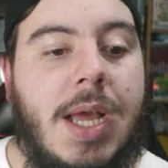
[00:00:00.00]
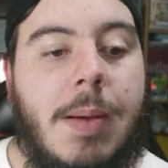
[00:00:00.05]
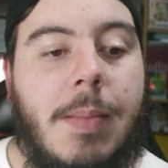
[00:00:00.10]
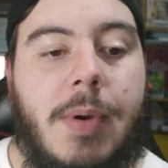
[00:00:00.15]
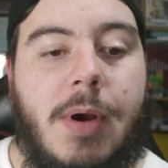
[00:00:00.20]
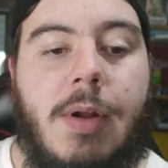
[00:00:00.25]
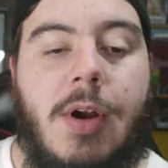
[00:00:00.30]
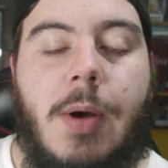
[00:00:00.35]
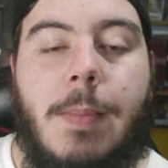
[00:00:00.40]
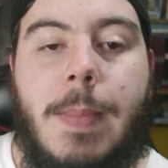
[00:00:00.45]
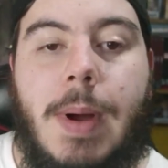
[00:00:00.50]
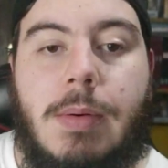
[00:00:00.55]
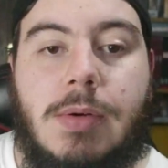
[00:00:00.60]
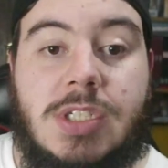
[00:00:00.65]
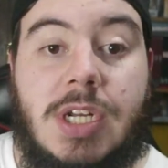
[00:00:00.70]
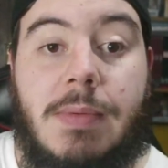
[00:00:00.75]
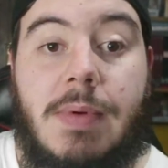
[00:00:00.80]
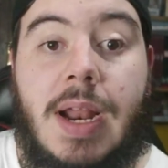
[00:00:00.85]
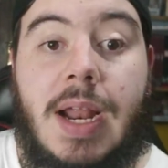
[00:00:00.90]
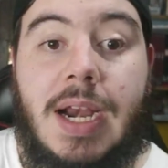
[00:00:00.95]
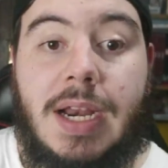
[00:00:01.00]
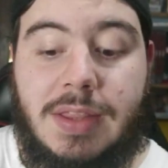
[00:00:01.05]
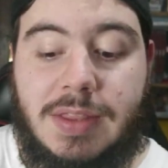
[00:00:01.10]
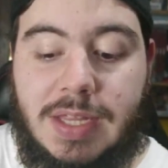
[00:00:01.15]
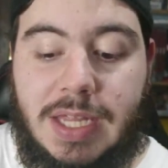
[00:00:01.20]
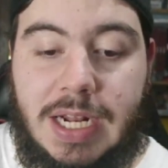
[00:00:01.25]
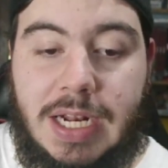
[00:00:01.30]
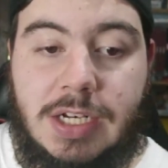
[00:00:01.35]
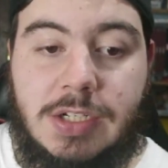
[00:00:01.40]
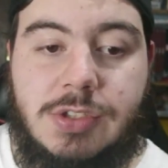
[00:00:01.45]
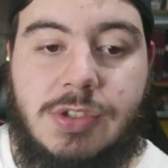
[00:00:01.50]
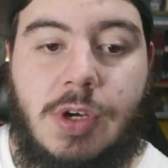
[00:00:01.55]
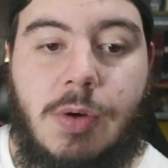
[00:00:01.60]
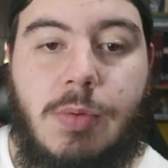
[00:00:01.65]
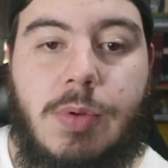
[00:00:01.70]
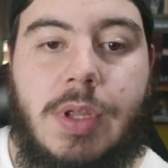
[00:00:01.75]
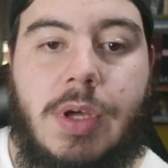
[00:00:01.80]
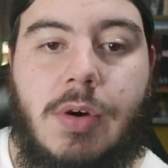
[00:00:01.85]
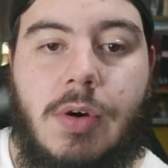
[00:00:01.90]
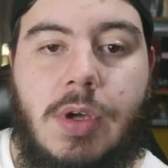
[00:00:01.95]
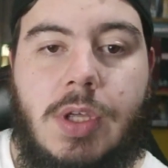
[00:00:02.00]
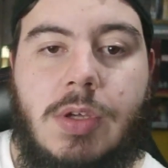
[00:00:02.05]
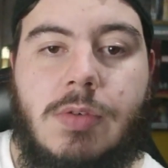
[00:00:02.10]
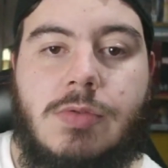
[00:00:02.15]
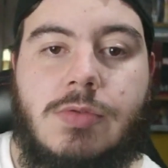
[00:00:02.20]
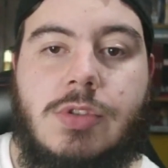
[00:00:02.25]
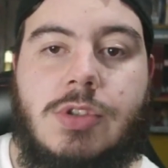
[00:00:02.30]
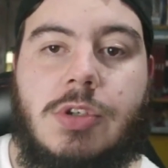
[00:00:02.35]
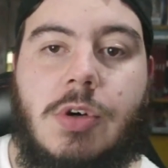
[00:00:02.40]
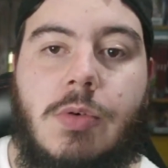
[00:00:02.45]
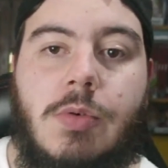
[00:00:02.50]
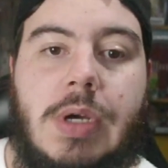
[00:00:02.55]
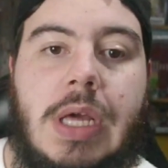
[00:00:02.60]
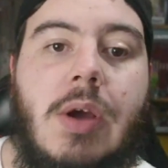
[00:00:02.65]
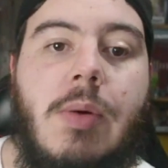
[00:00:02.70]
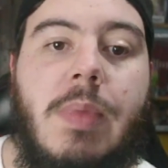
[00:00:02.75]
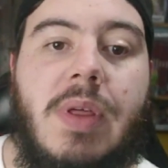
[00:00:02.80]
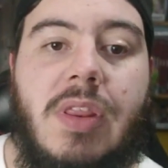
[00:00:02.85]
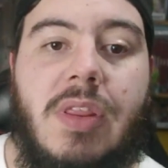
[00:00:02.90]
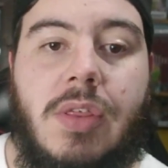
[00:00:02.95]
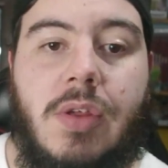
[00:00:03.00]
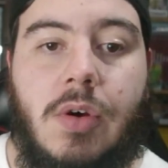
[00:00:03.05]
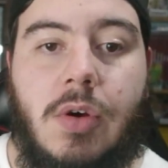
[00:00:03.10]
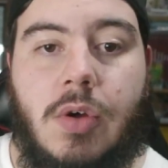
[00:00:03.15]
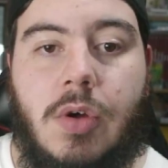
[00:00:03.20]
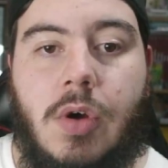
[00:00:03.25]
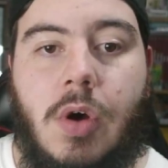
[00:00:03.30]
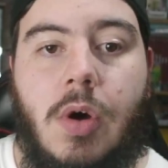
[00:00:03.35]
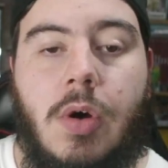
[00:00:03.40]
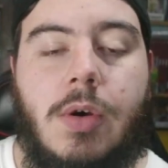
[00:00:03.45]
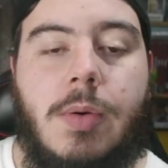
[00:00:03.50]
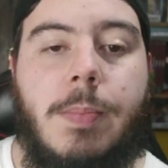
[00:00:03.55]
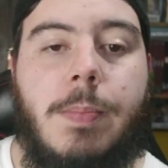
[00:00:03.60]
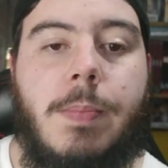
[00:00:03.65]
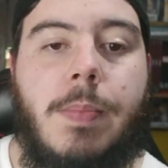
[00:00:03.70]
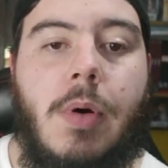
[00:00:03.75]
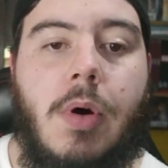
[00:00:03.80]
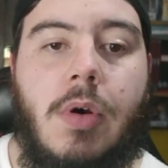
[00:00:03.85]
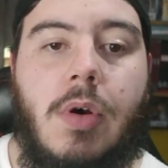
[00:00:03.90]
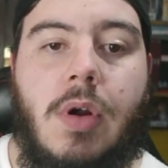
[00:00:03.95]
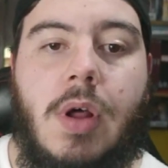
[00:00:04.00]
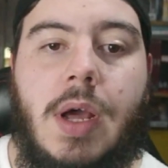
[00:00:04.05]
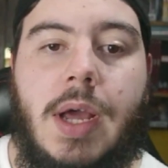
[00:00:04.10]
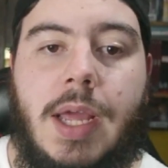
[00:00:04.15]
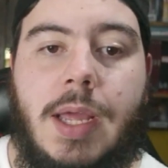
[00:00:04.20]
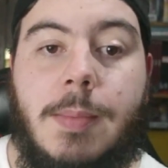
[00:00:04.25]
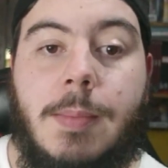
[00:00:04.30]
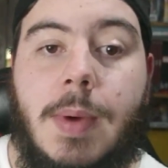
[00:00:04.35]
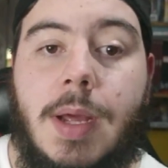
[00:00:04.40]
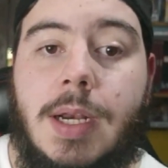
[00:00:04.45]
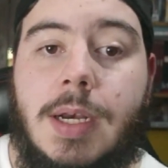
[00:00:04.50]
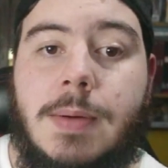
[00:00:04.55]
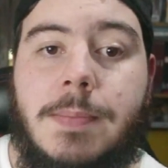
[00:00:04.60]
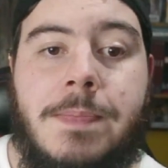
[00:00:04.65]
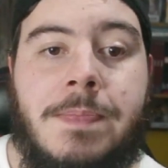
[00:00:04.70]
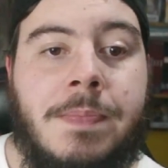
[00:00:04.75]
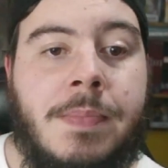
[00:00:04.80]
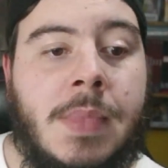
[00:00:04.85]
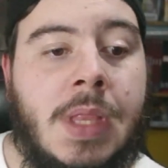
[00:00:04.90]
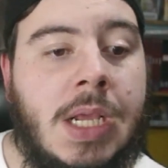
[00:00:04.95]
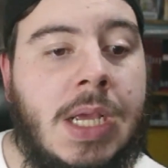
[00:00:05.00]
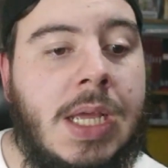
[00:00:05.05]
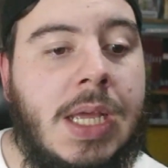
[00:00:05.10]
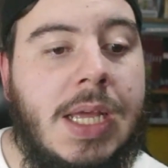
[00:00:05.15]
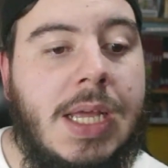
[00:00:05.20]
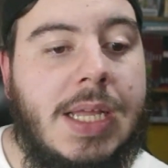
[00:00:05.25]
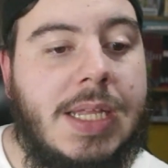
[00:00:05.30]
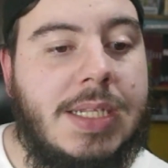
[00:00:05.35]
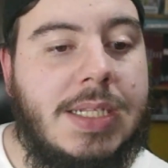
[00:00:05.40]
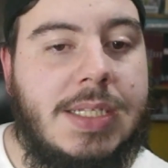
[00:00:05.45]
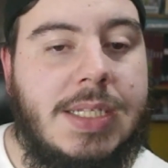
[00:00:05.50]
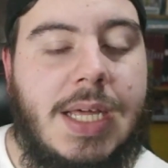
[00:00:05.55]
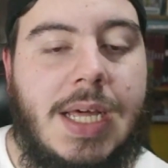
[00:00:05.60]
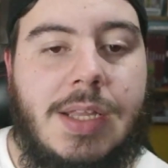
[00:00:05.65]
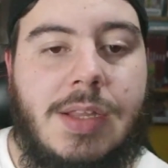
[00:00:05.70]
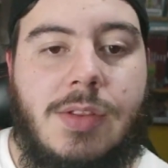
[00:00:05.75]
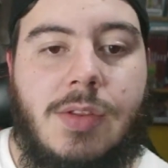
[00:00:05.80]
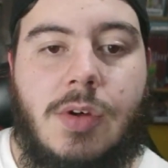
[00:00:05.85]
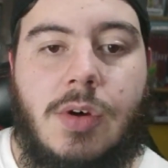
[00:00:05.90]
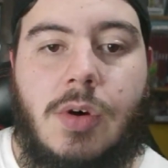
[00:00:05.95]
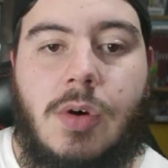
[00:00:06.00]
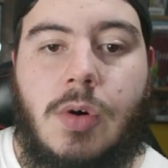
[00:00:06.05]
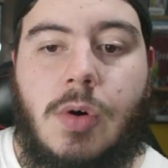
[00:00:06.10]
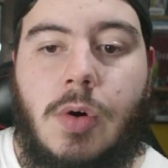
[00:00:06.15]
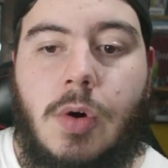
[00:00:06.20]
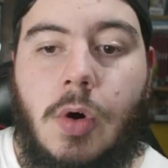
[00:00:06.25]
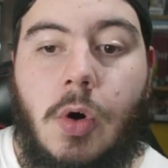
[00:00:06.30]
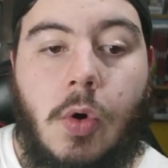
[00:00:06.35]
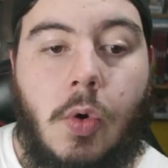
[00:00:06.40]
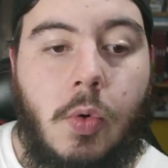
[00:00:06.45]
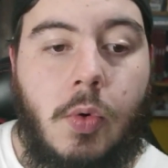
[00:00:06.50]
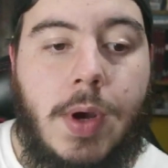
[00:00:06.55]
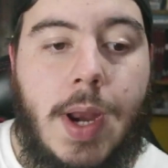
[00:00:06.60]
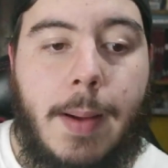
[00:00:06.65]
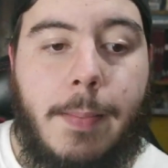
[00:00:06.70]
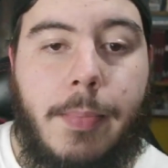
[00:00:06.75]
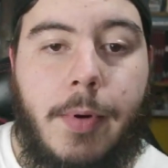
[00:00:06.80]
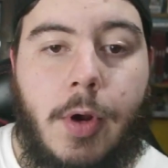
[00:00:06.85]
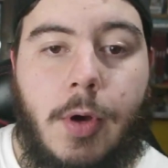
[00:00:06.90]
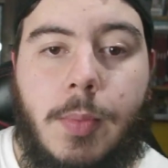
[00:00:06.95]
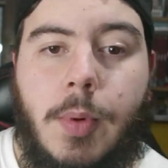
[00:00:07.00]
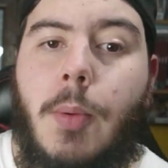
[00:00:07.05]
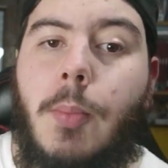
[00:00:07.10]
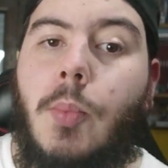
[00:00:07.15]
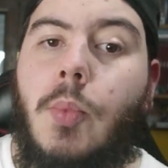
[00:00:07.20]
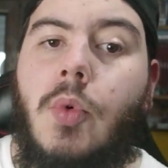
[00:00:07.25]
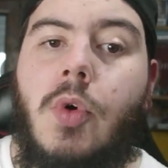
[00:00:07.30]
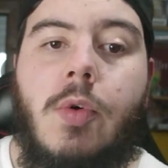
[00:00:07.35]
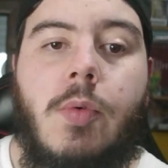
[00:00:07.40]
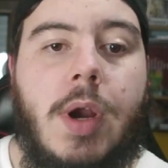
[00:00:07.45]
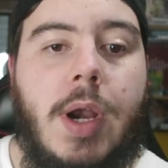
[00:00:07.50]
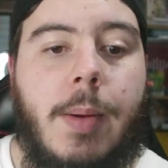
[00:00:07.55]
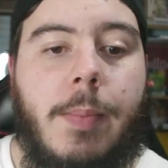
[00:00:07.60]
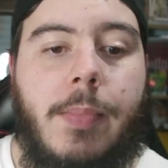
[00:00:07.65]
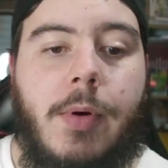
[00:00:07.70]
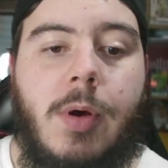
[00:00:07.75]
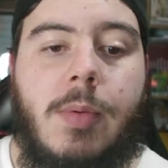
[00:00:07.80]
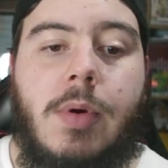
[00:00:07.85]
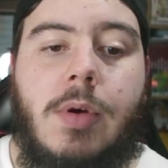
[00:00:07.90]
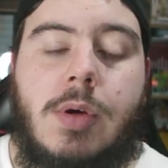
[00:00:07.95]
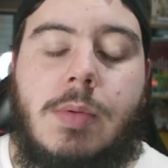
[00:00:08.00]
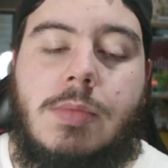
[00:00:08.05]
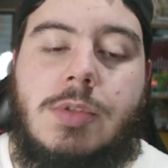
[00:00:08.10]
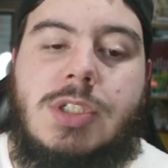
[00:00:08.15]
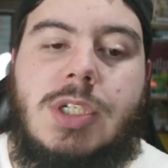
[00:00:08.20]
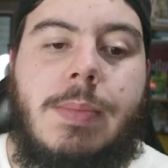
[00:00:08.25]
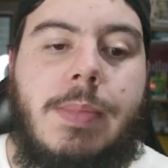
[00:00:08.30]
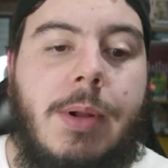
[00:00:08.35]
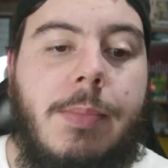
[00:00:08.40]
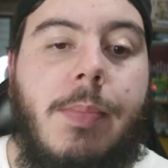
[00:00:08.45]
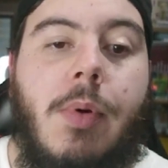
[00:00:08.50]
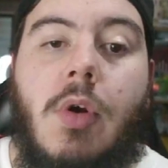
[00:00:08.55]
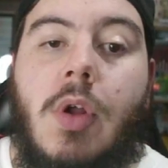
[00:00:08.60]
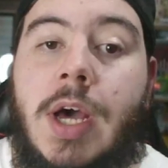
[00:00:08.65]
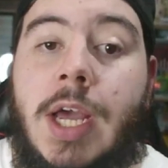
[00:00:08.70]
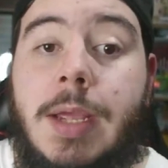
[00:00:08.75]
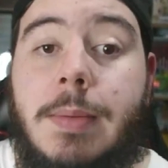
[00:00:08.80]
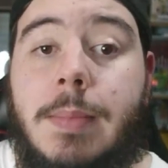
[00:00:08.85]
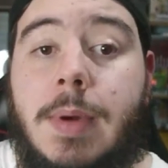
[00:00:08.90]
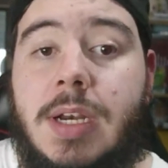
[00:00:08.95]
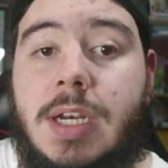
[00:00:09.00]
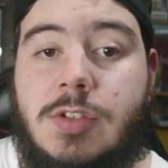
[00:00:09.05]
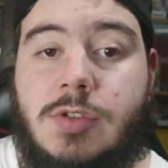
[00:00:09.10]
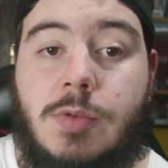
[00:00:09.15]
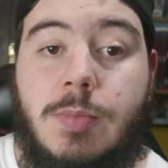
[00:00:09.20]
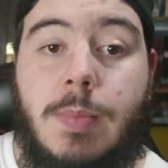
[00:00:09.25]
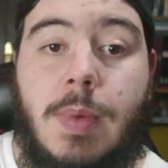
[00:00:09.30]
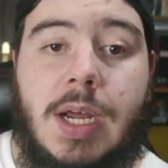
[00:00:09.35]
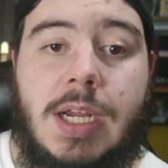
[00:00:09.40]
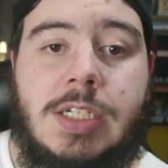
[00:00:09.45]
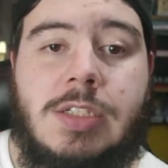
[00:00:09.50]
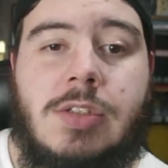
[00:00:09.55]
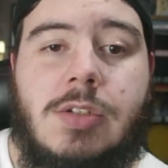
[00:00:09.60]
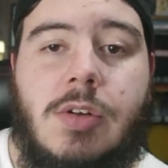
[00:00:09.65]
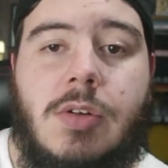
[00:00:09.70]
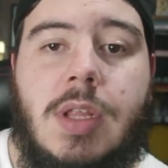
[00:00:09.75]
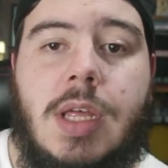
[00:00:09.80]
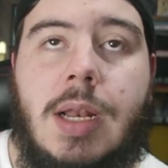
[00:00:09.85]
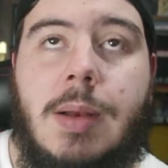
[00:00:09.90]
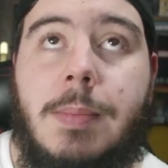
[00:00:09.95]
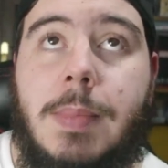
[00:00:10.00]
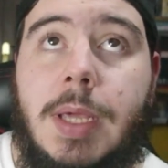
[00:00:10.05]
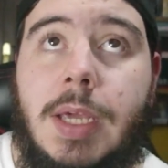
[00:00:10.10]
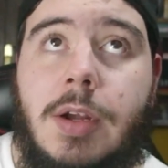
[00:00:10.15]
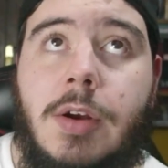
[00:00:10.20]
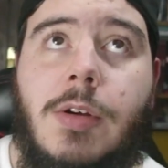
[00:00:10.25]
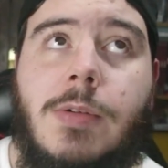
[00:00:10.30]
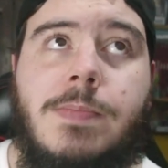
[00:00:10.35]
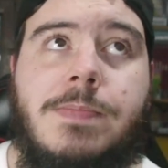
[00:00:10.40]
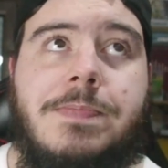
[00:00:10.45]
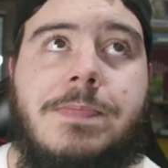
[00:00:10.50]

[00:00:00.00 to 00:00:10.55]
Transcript: Pero bueno, vamos a hablar del show de hoy, un show que comenzó con Paul Heyman dando una promo, muy buena promo, como siempre Paul Heyman es un maestro del micro.